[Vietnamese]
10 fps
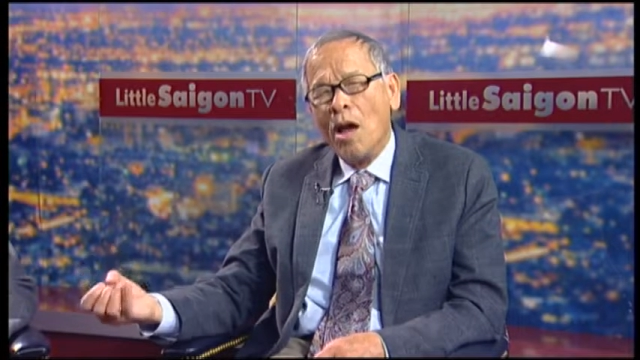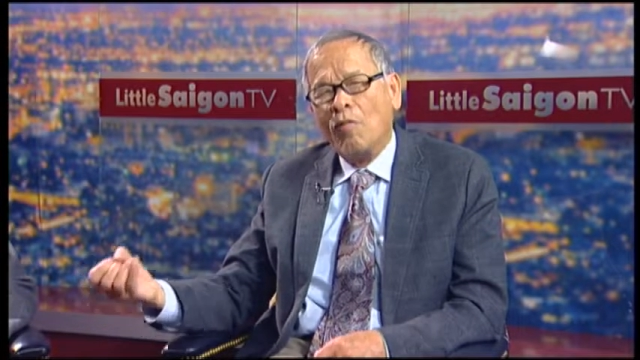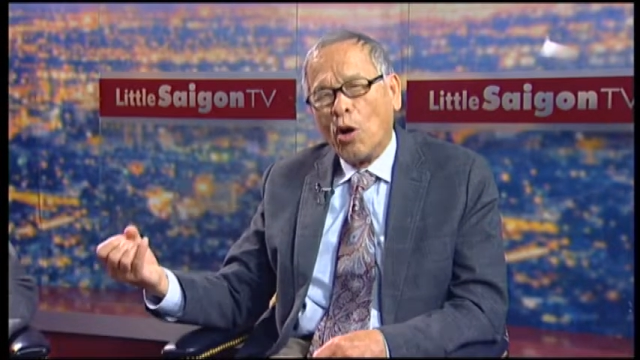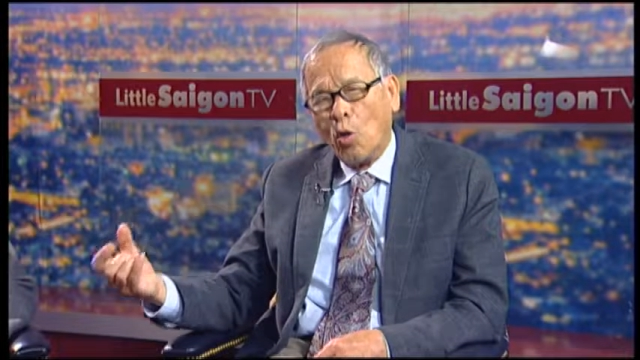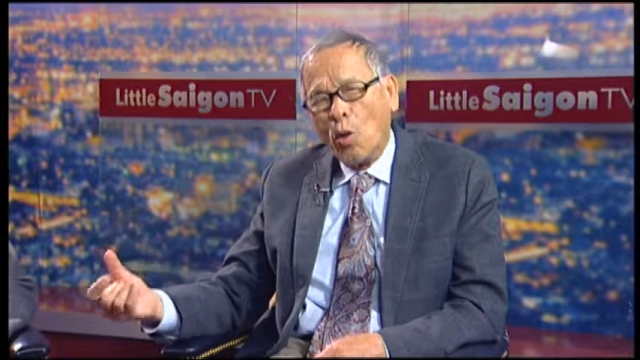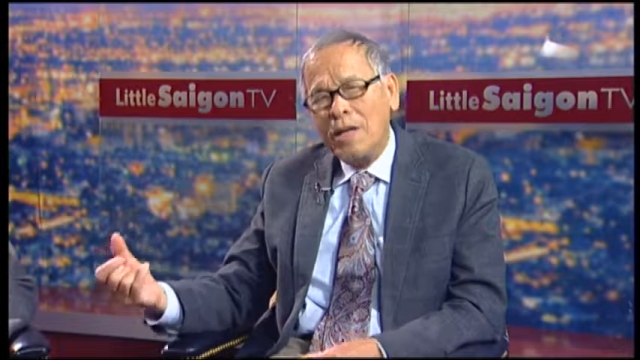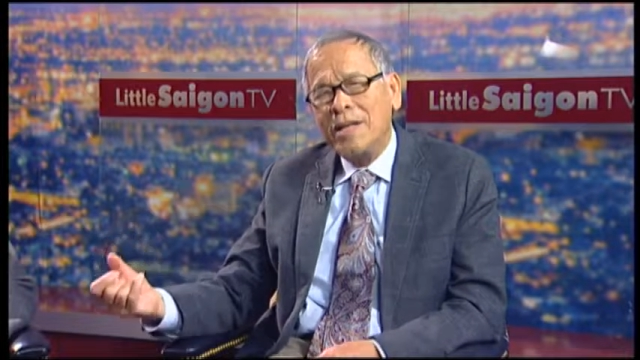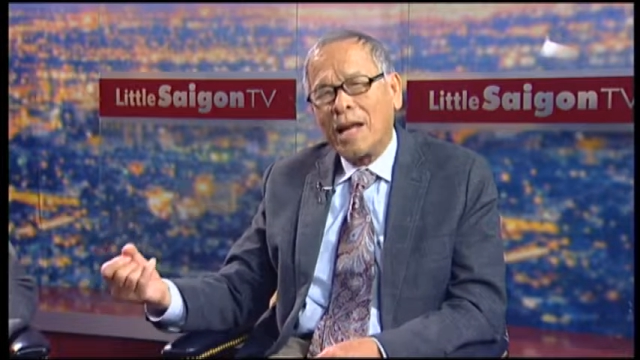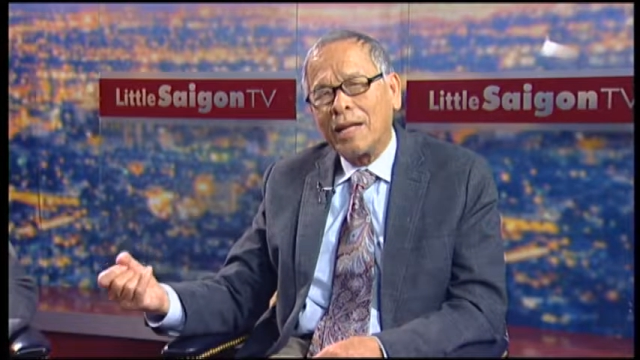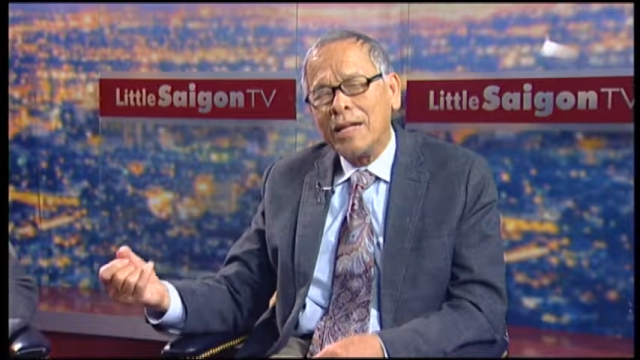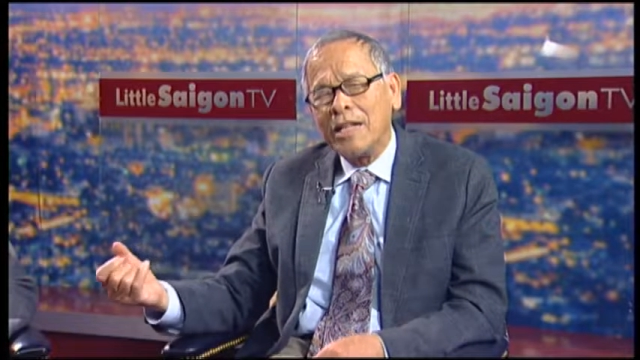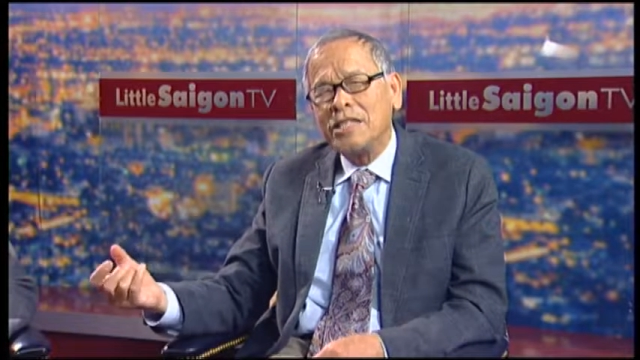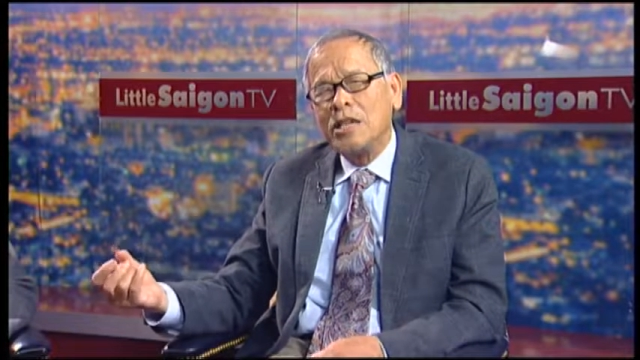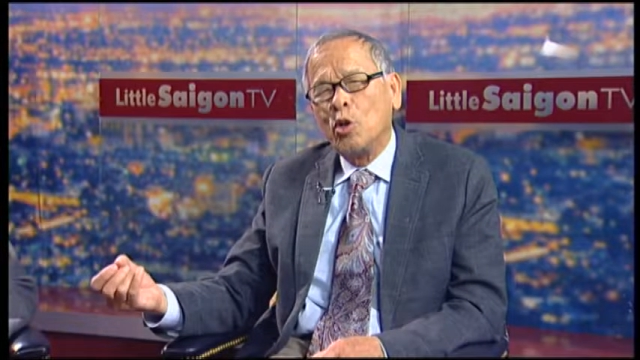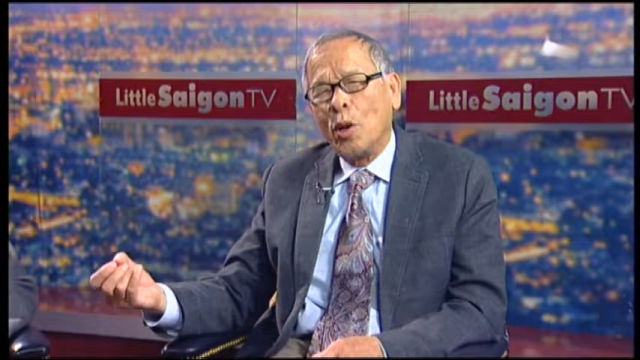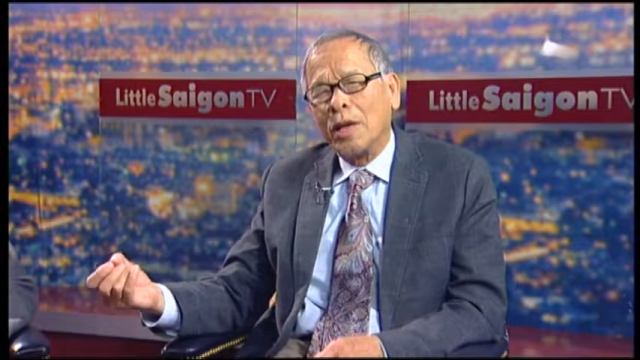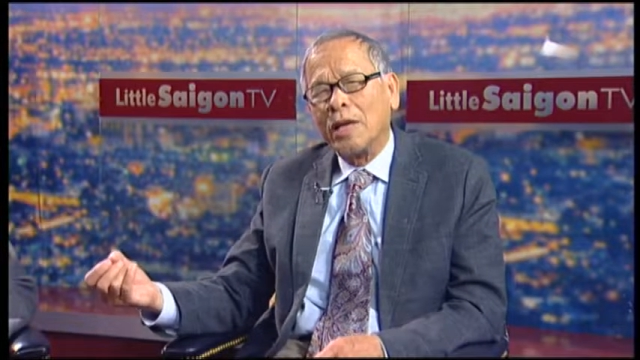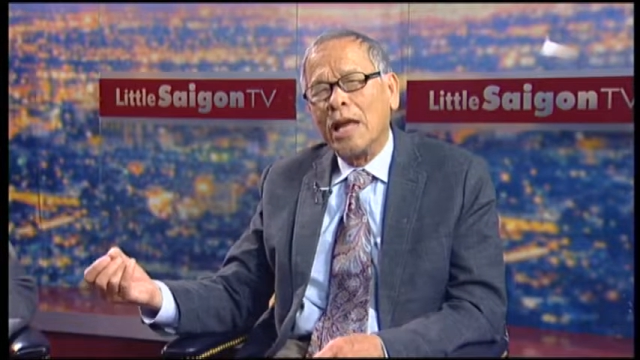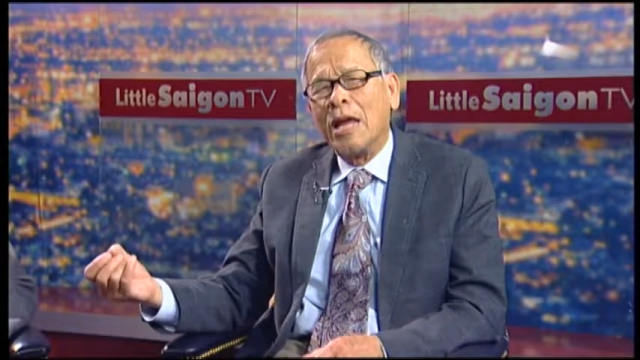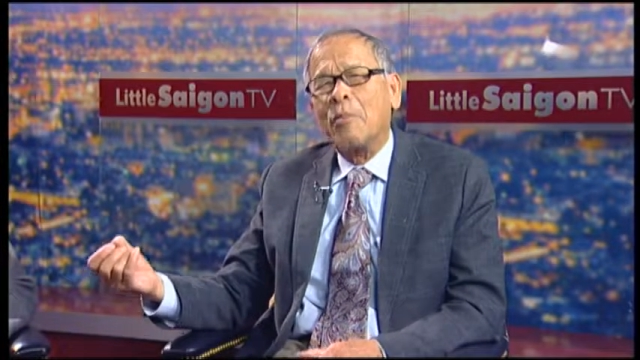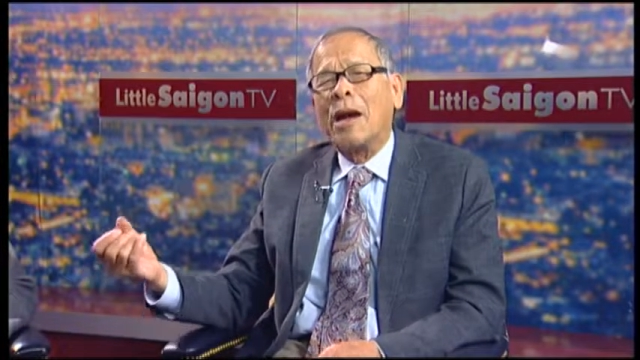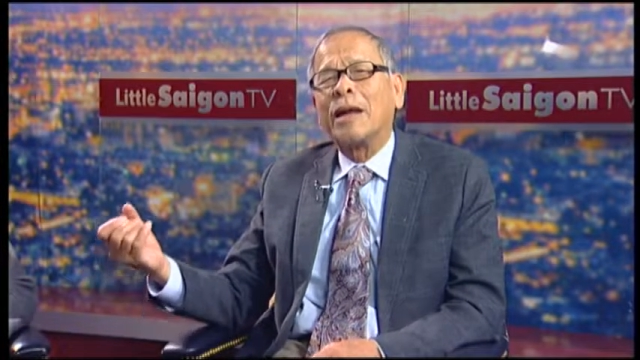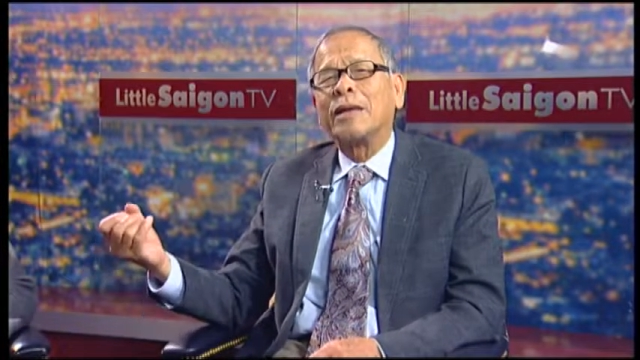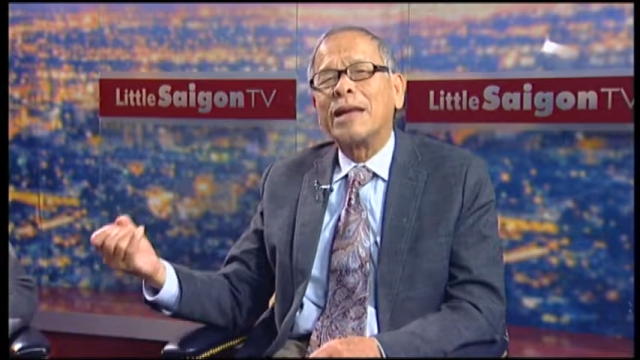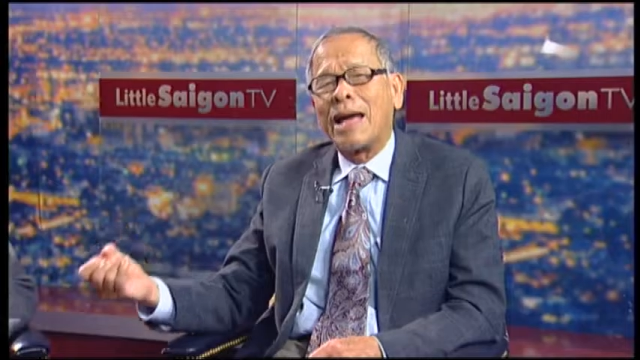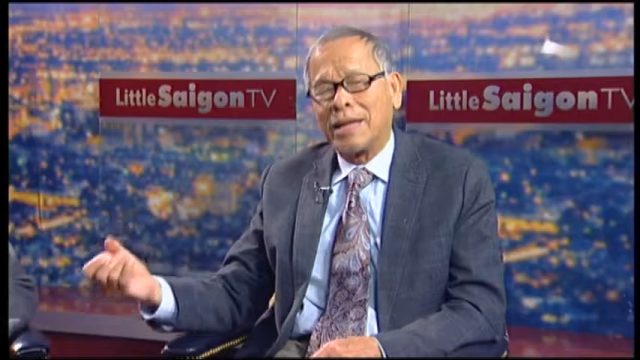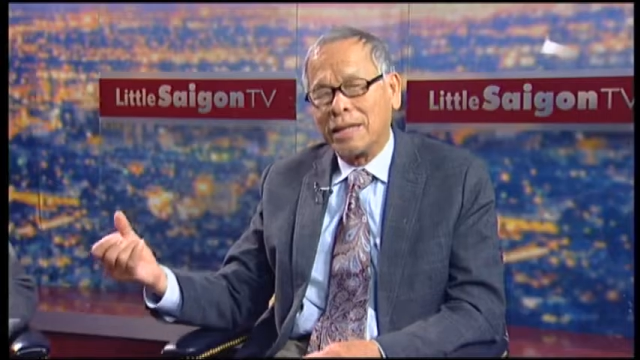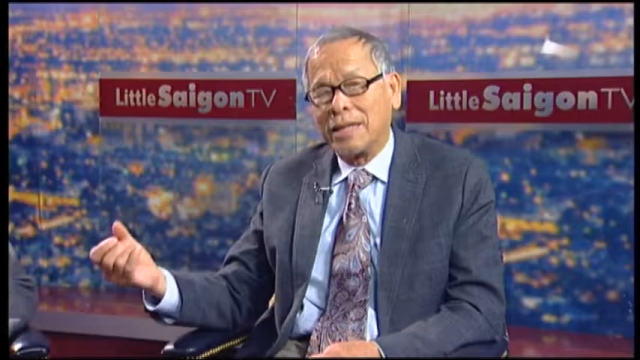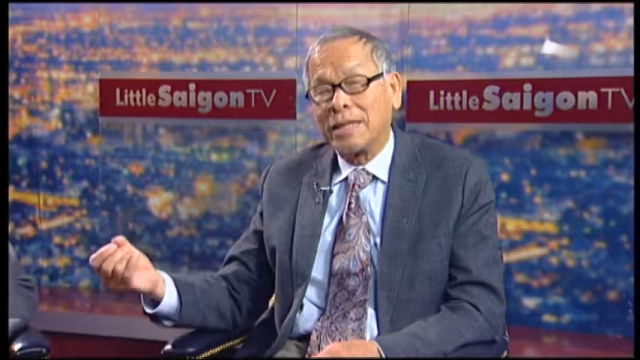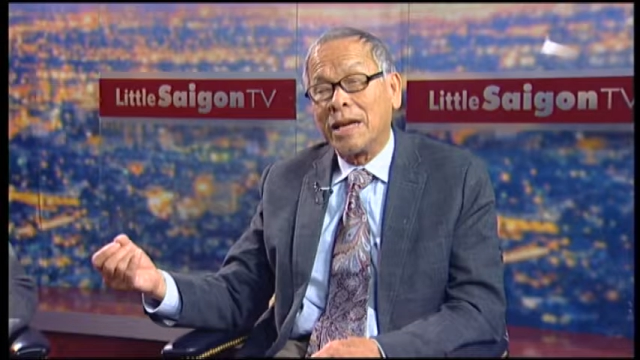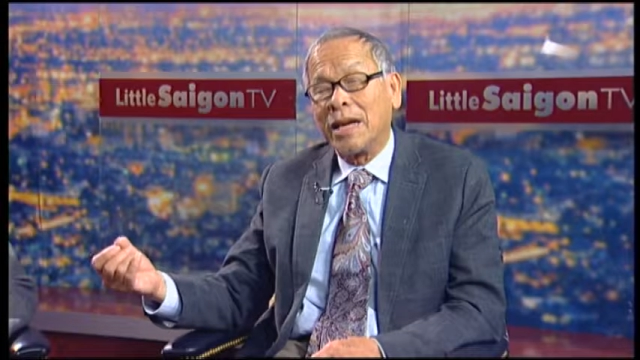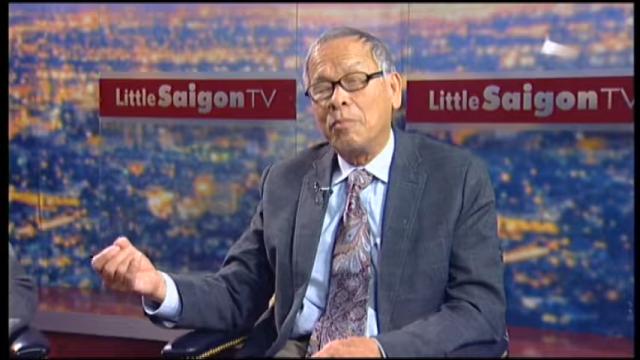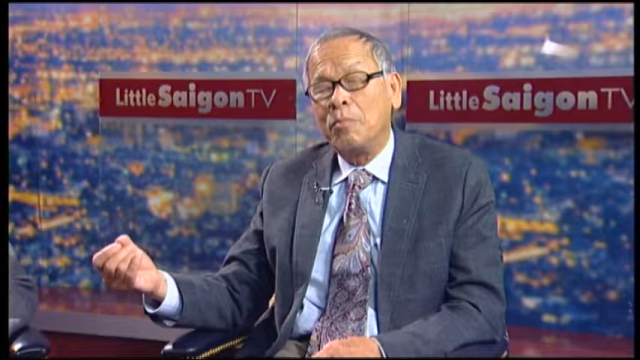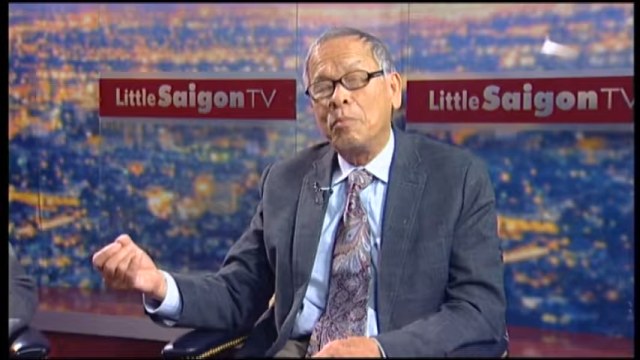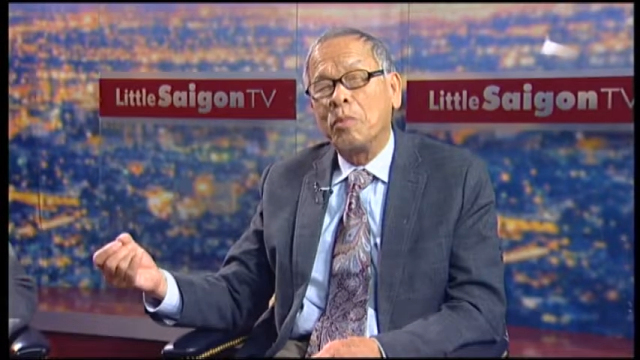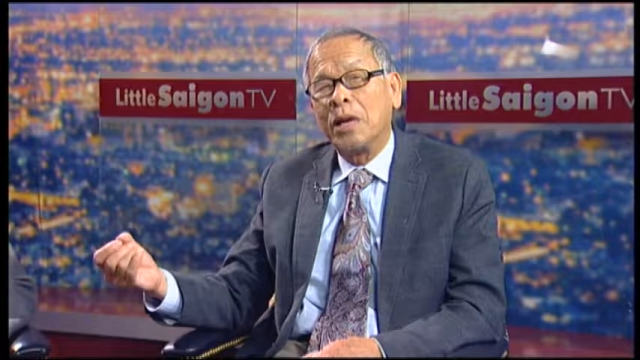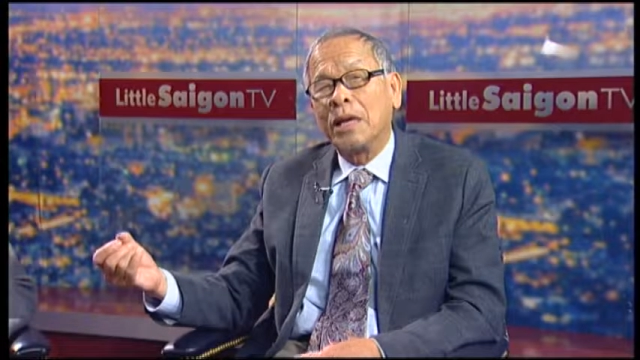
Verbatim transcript: và uốn nắn cái dư luận để mà đạt được những cái cái